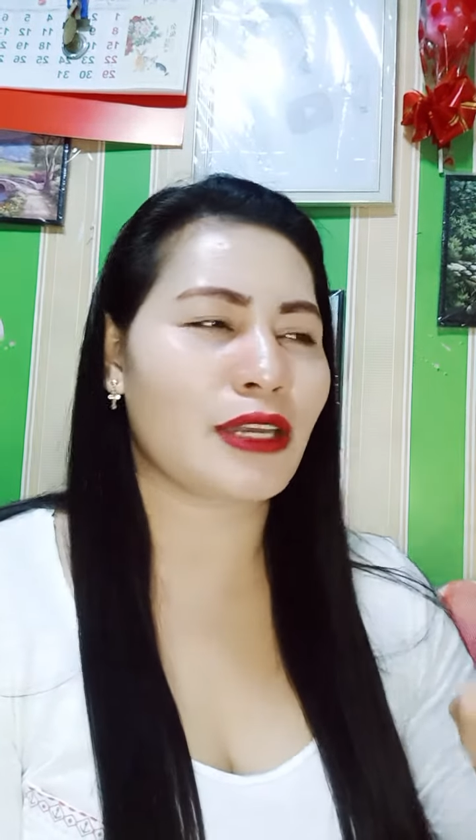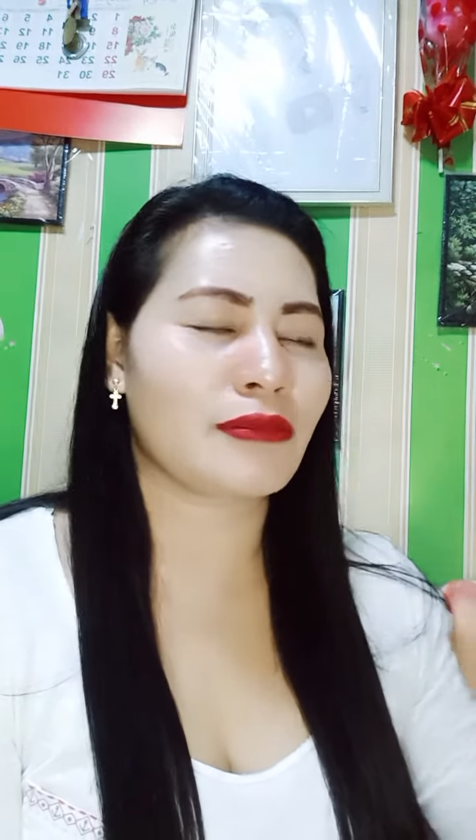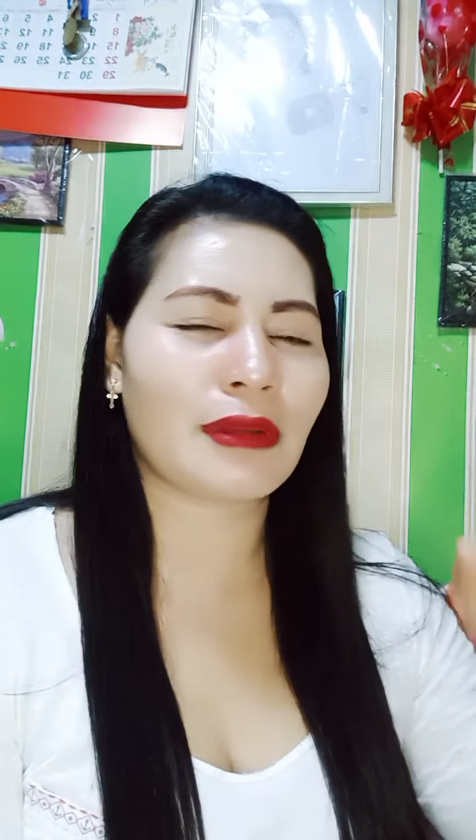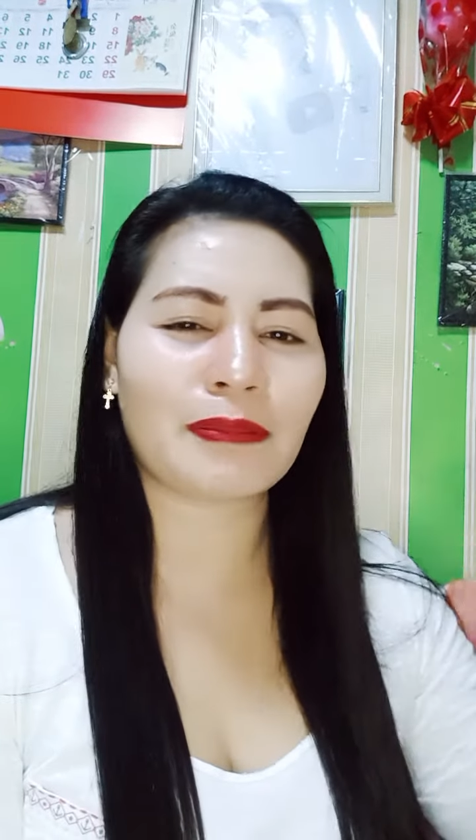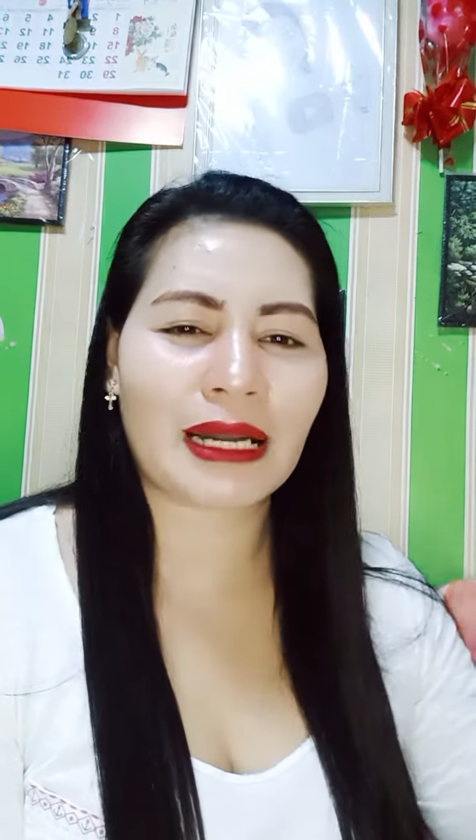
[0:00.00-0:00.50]

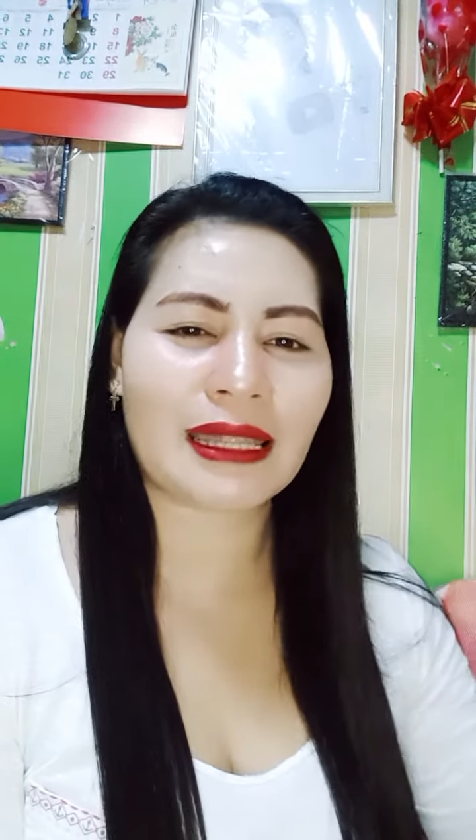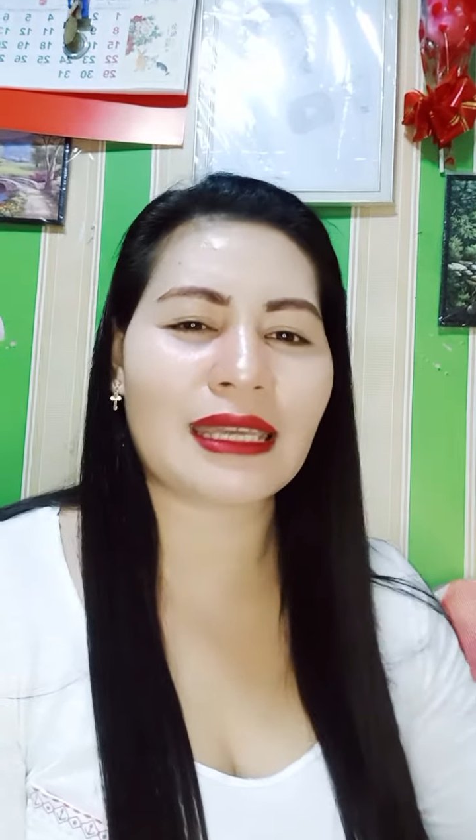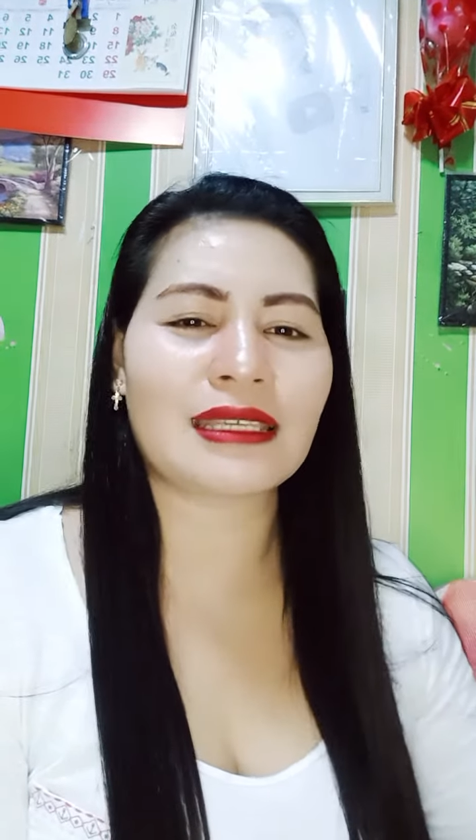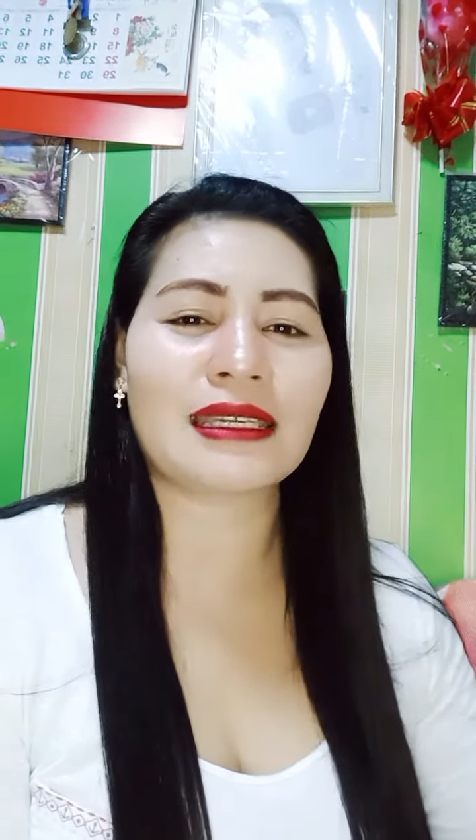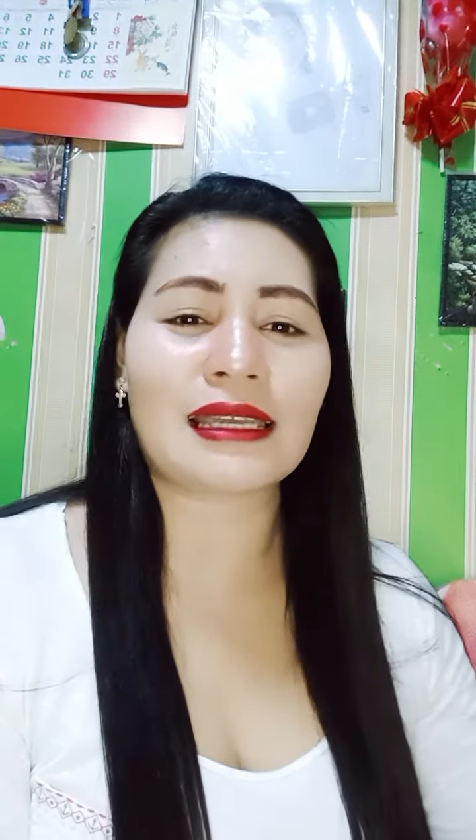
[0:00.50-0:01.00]
yung
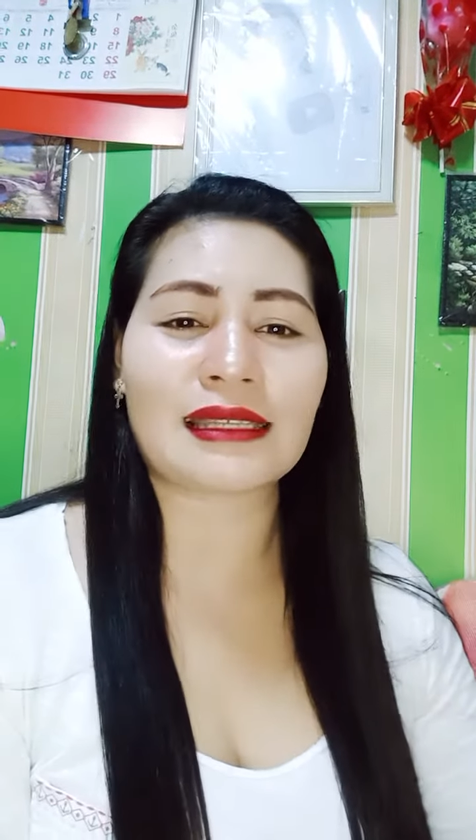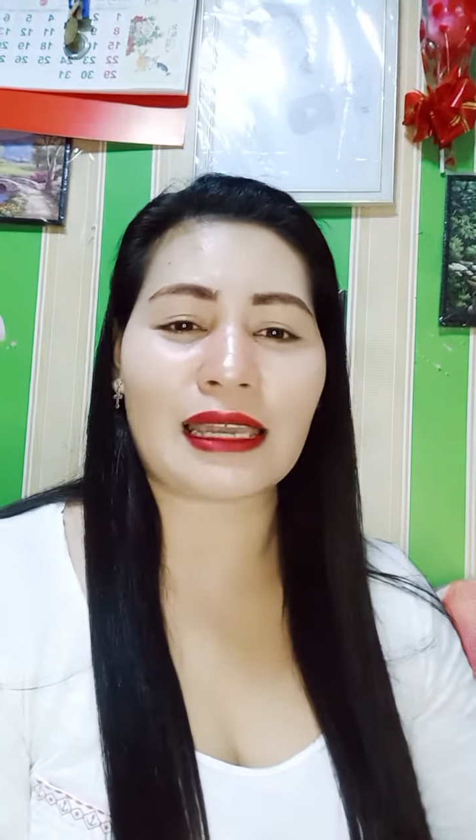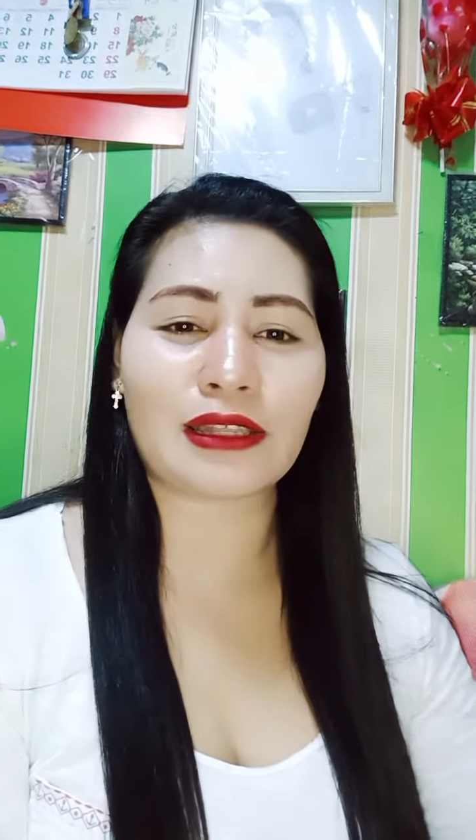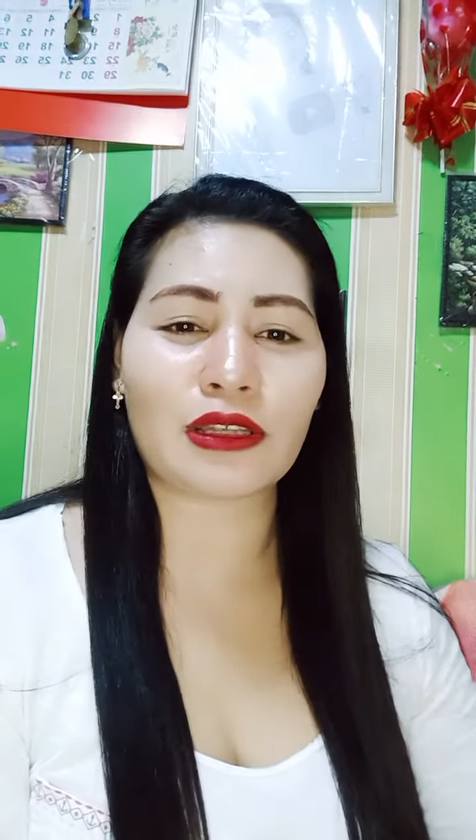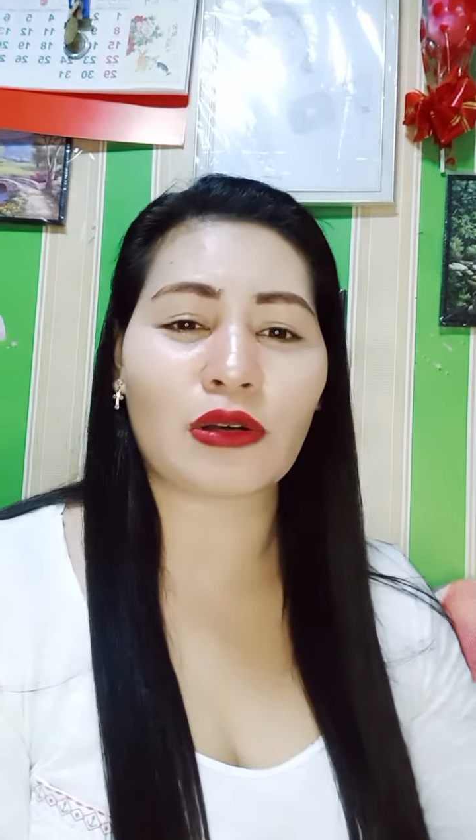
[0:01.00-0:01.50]
mapraning siya sa
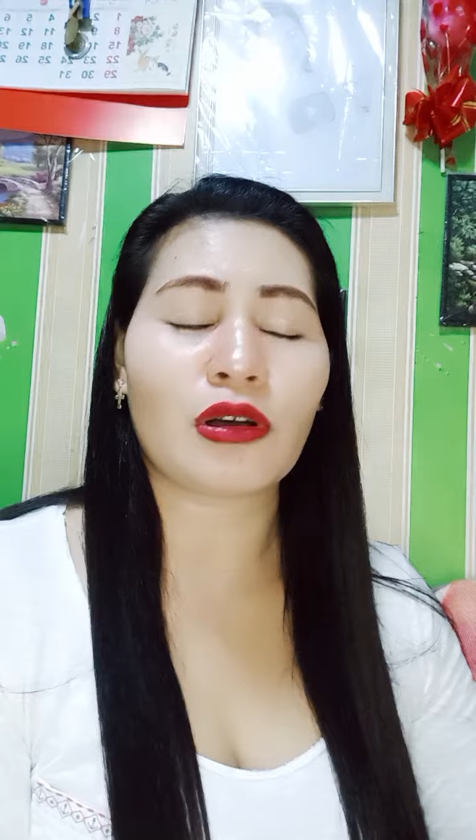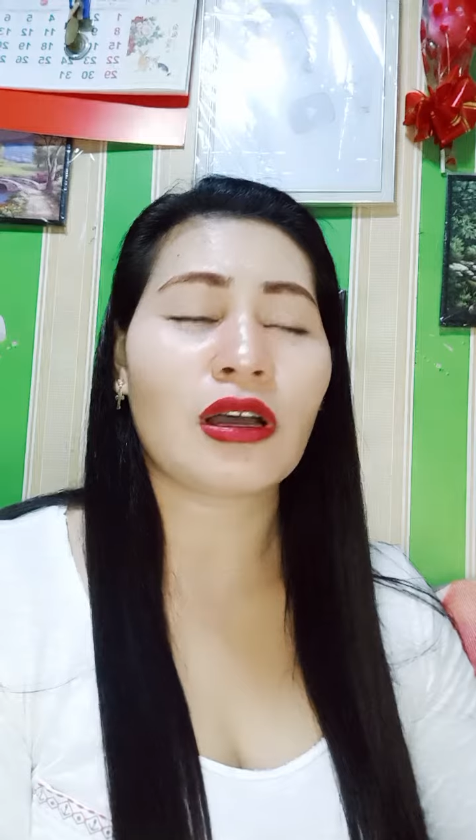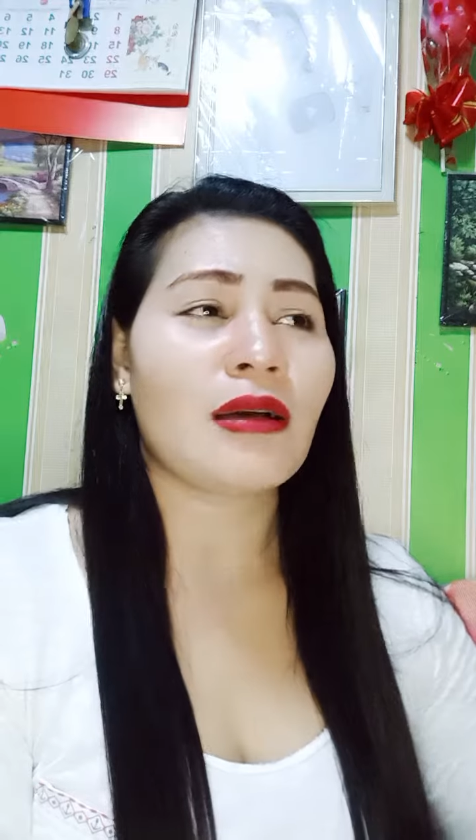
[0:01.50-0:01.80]
inyo.